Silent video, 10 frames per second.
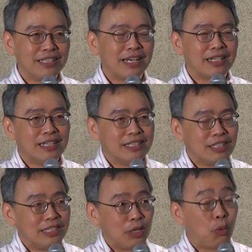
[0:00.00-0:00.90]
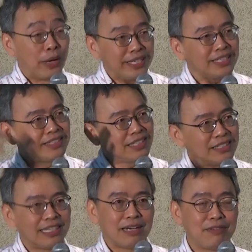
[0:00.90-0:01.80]
那回应这个
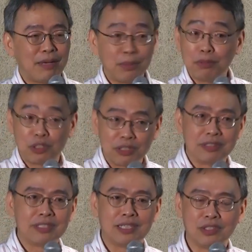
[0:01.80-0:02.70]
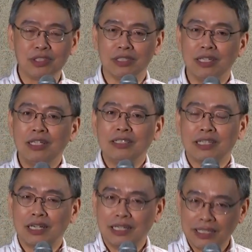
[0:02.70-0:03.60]
想法，并不只有这件事。
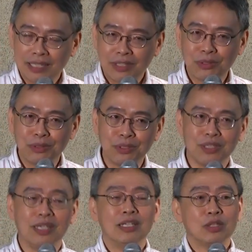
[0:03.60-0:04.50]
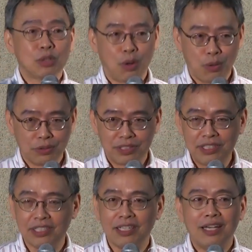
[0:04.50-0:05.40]
整个离散数学、统
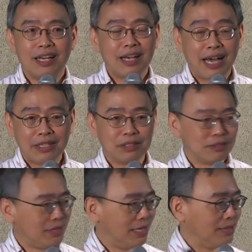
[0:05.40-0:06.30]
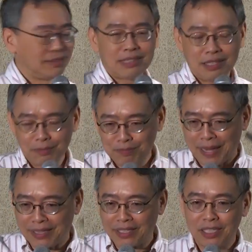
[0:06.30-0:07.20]
计，还有呃这一
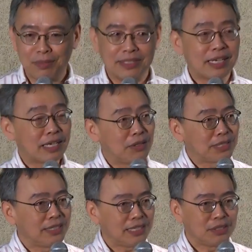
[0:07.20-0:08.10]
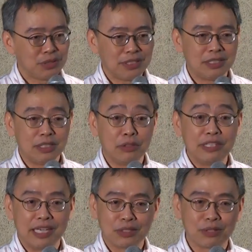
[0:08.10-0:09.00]
版的课本在高三上学期有
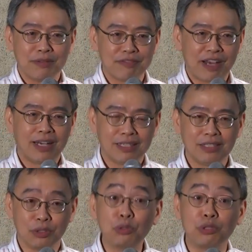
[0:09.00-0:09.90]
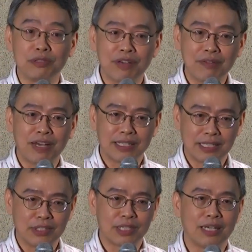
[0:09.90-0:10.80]
演算法、有数值方法那
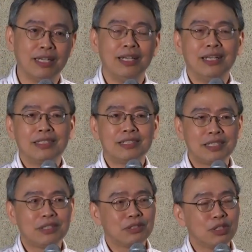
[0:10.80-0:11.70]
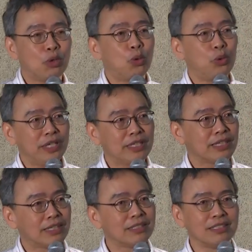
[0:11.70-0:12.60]
一章，这些都是呼应
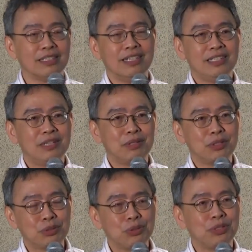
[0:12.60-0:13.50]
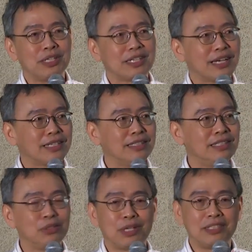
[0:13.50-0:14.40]
当时认为数学应该跟
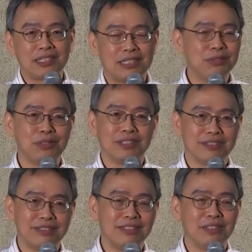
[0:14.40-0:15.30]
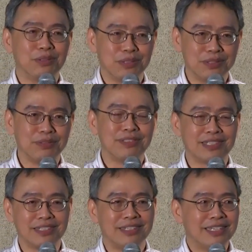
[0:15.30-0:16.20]
计算机科学有有
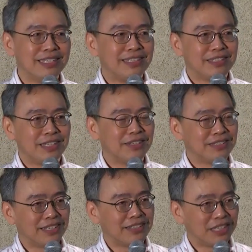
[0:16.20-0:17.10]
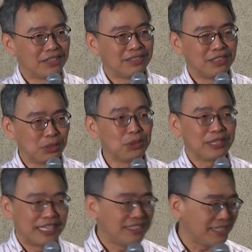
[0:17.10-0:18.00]
这个要要要有所
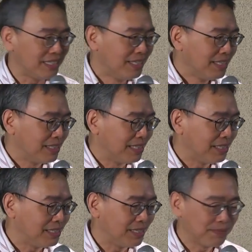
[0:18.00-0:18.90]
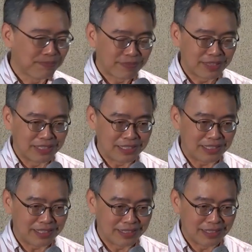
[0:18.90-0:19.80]
连接的那些的那
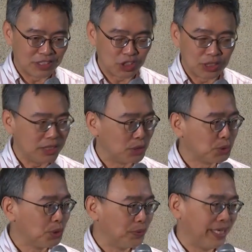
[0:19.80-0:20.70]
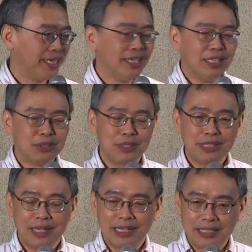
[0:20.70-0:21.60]
些呃实际的作为。所以
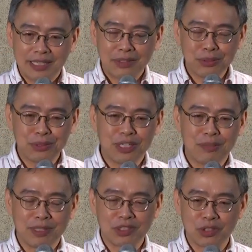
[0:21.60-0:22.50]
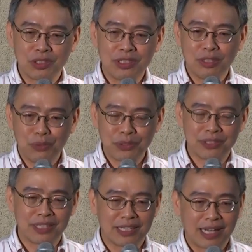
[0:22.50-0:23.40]
在离散数学里面，实际落
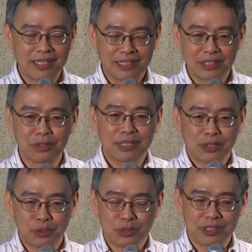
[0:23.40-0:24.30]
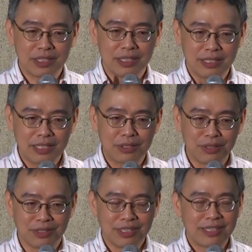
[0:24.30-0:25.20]
实在哪里呢？就在矩阵的应
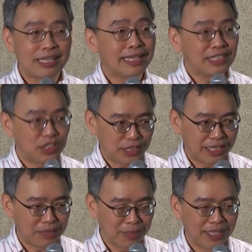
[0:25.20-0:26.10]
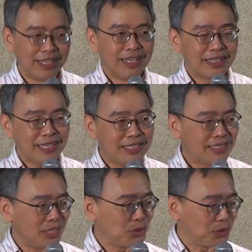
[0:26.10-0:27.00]
用那一节里面，那一
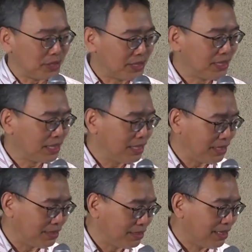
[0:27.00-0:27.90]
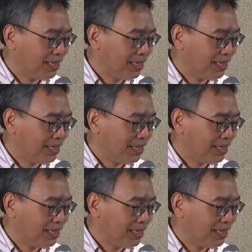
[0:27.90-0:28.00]
节举的四个例子。